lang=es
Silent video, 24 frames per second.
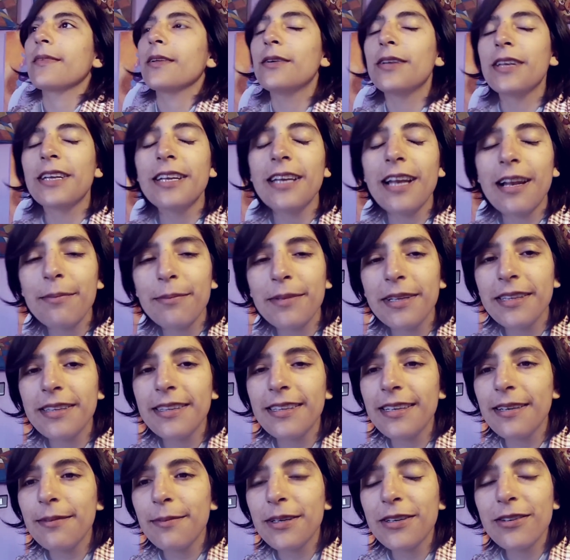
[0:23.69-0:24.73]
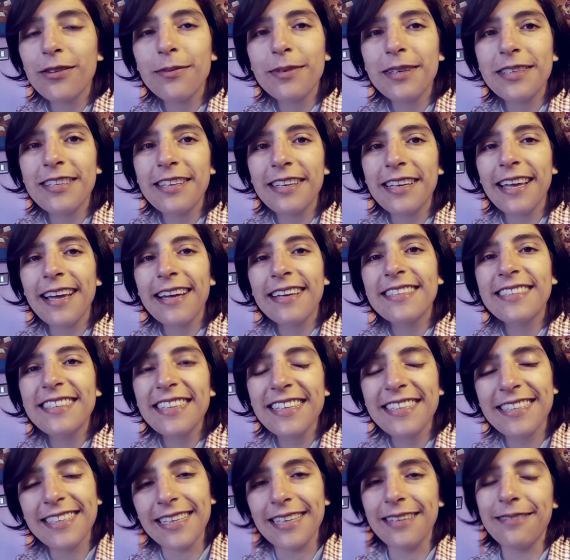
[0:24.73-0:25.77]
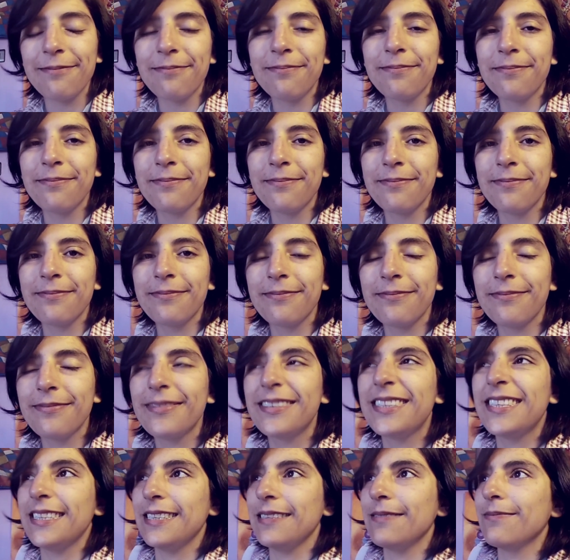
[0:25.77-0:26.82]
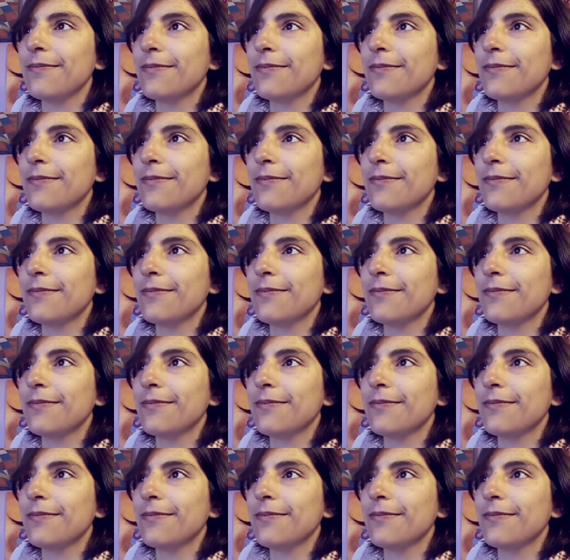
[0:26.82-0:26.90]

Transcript: Originalmente mi nombre sería Sisi. Sí,